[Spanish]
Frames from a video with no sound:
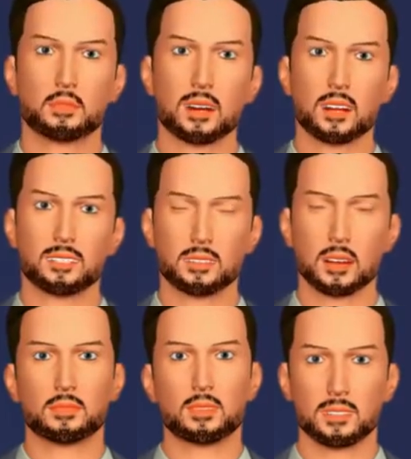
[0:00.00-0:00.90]
Si no
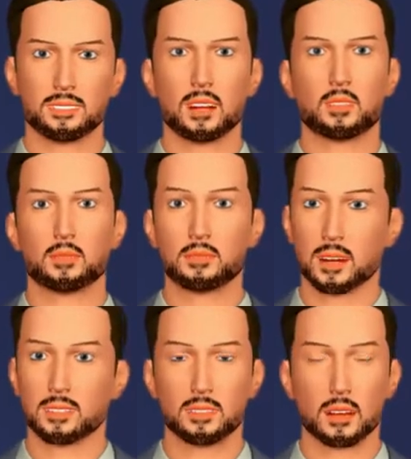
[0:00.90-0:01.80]
sabes quiénes son
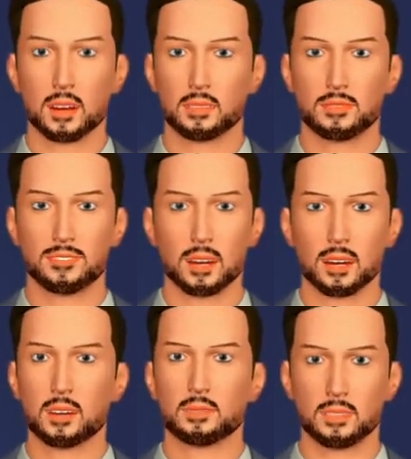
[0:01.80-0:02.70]
tus clientes,
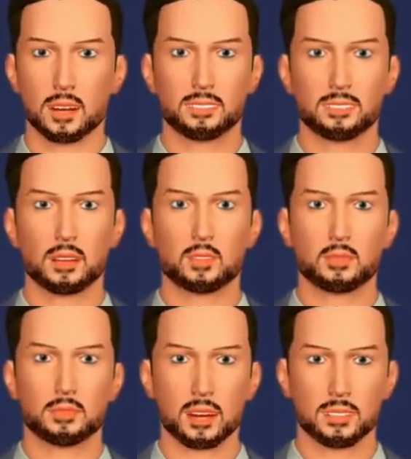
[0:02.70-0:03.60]
no lograrás
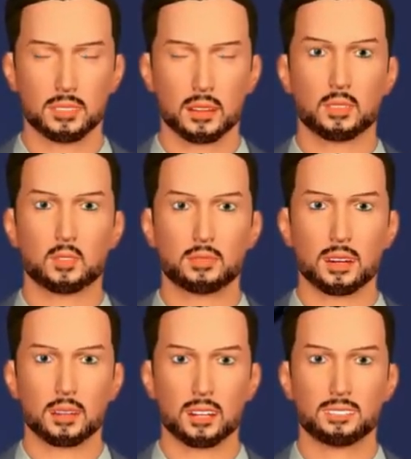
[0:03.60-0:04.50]
intimar con ellos y
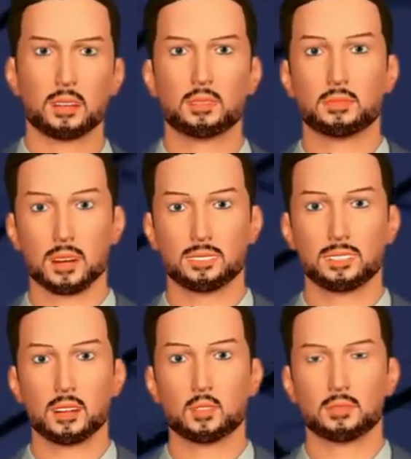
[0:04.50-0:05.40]
terminarás
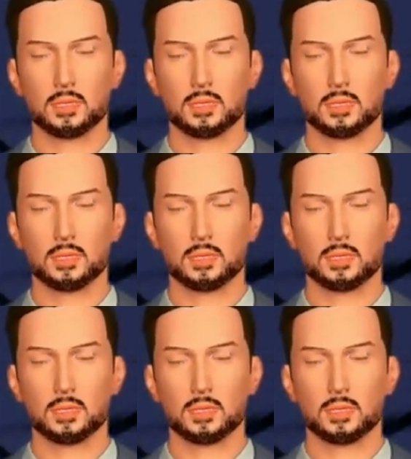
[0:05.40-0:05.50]
perdiendo los